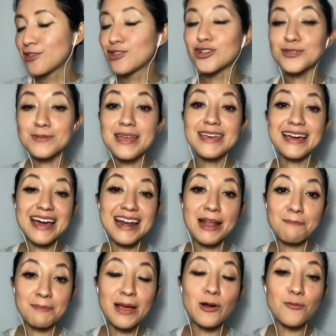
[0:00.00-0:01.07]
nos va a dejar
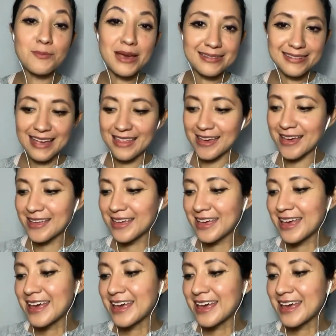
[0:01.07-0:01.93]
la piel humectada